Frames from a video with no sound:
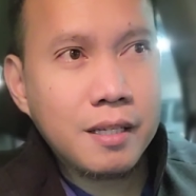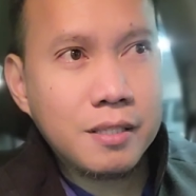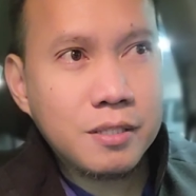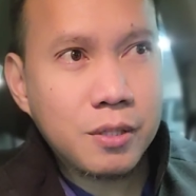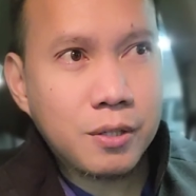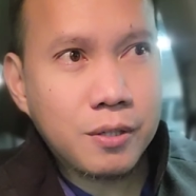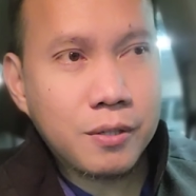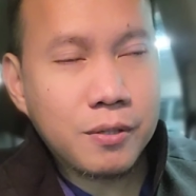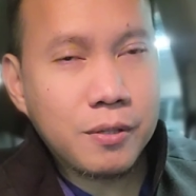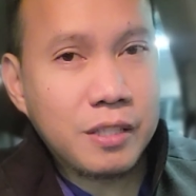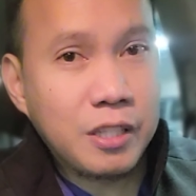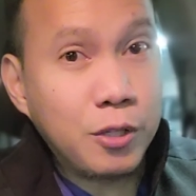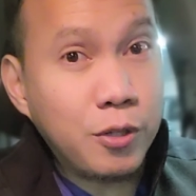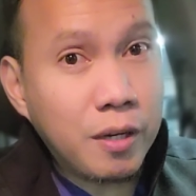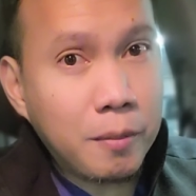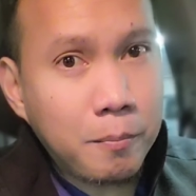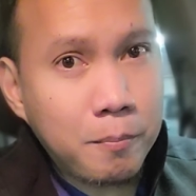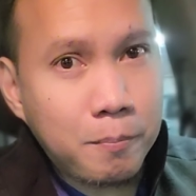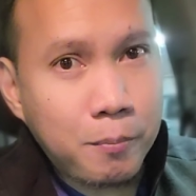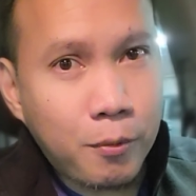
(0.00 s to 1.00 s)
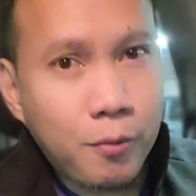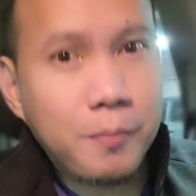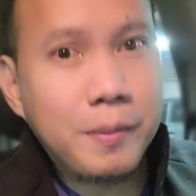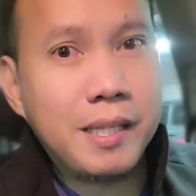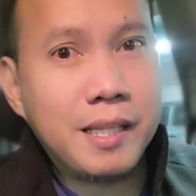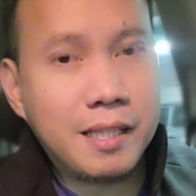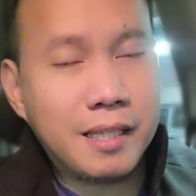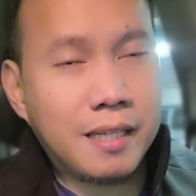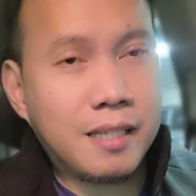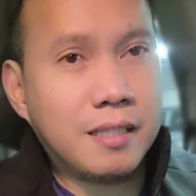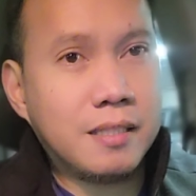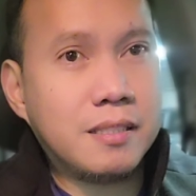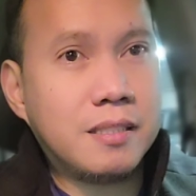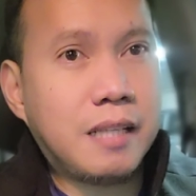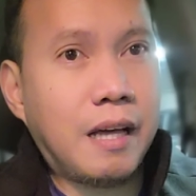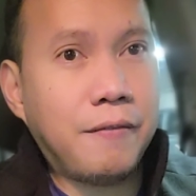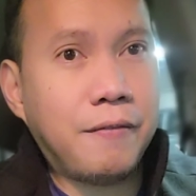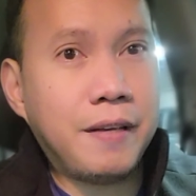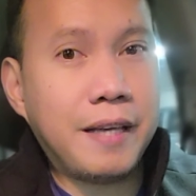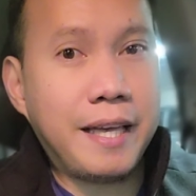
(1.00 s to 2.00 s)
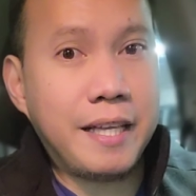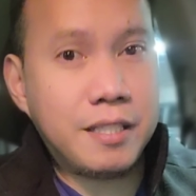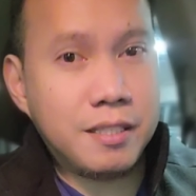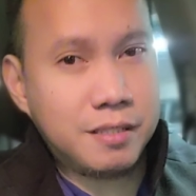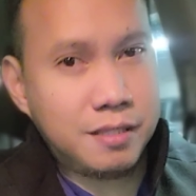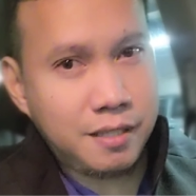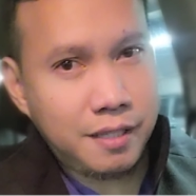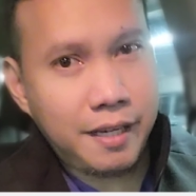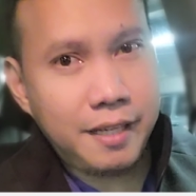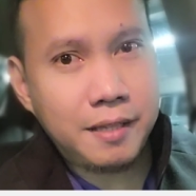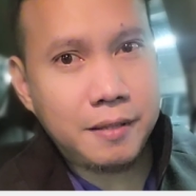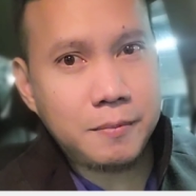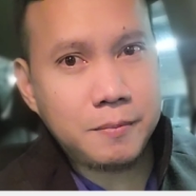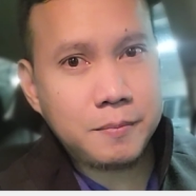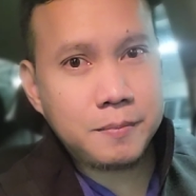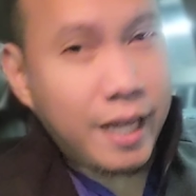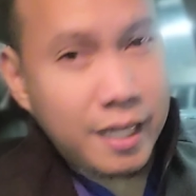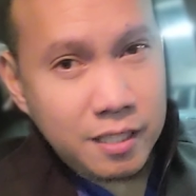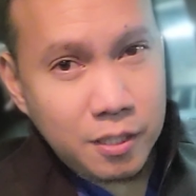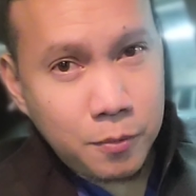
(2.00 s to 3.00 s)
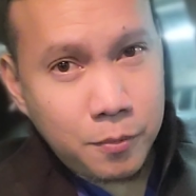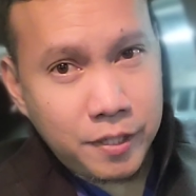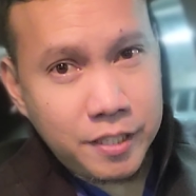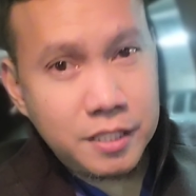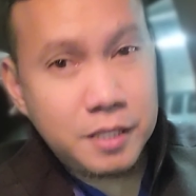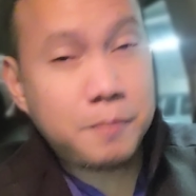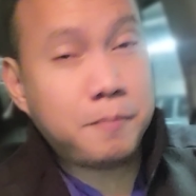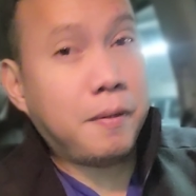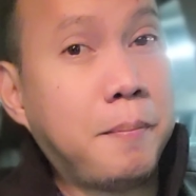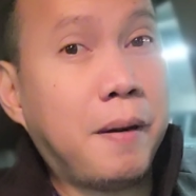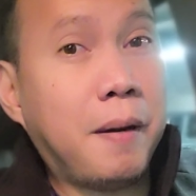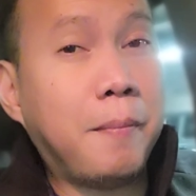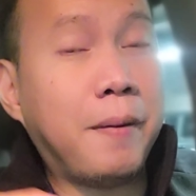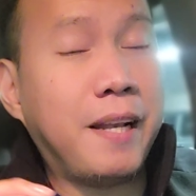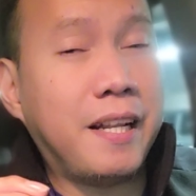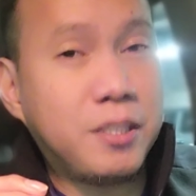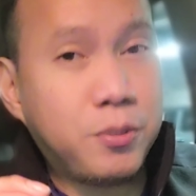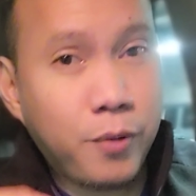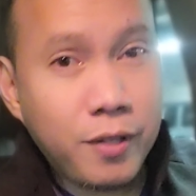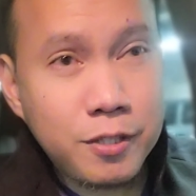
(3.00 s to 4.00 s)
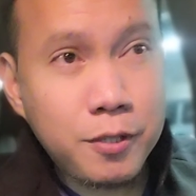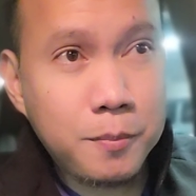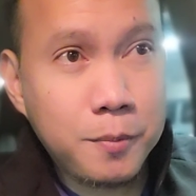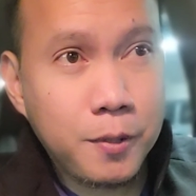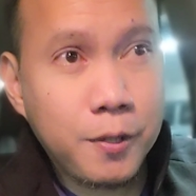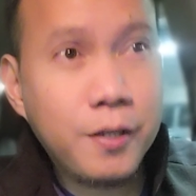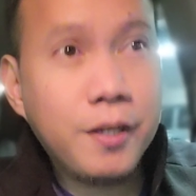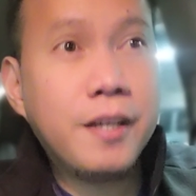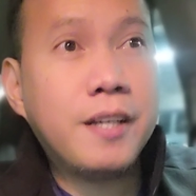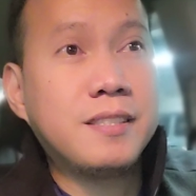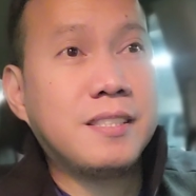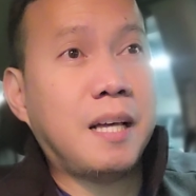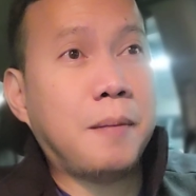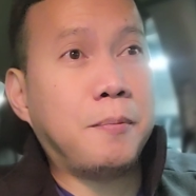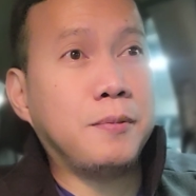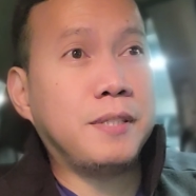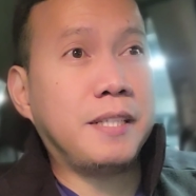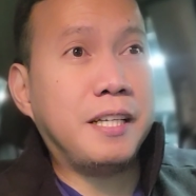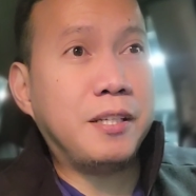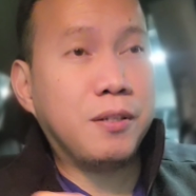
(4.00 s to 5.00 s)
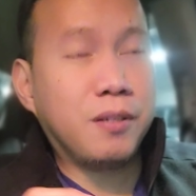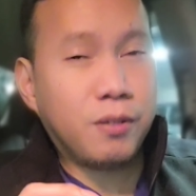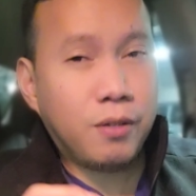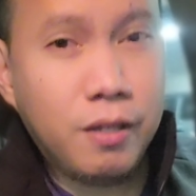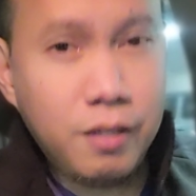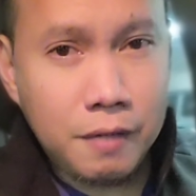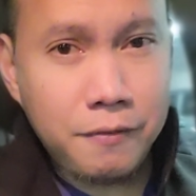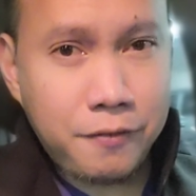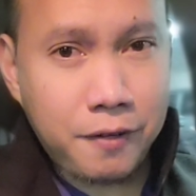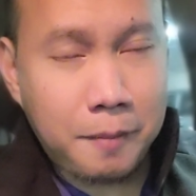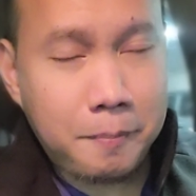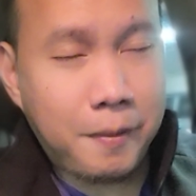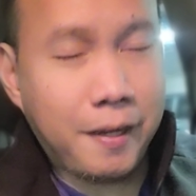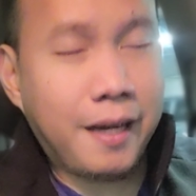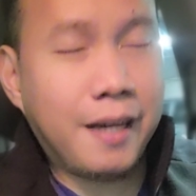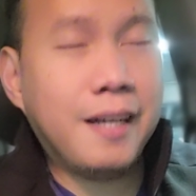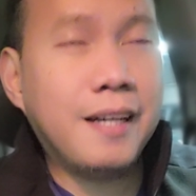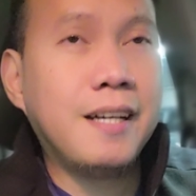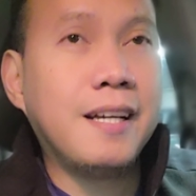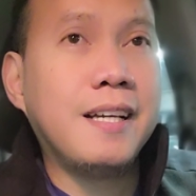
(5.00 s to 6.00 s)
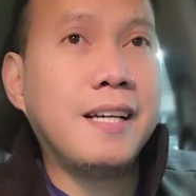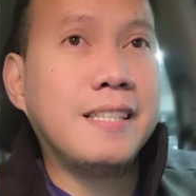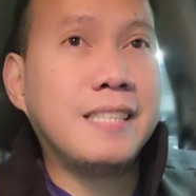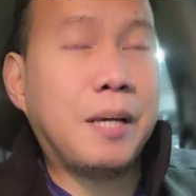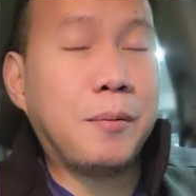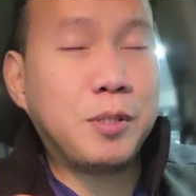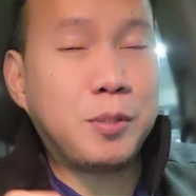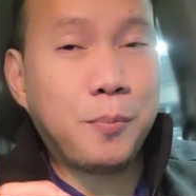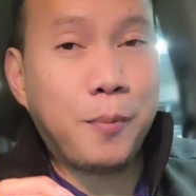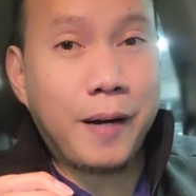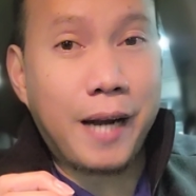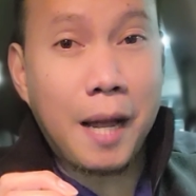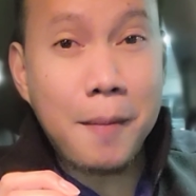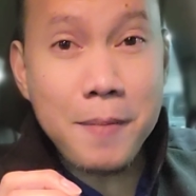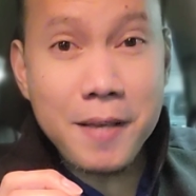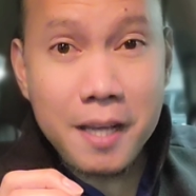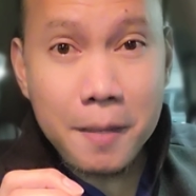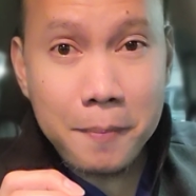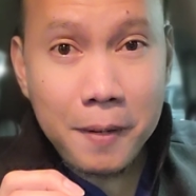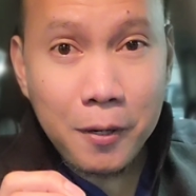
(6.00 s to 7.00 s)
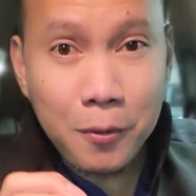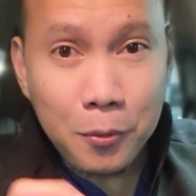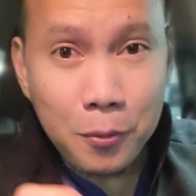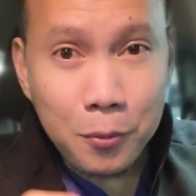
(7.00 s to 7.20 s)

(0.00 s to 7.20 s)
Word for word: So yun ang po ng staffing agency rate. In other words, mababa na sweldo mo, tapos kino-call off ka pa, tapos marami ka pang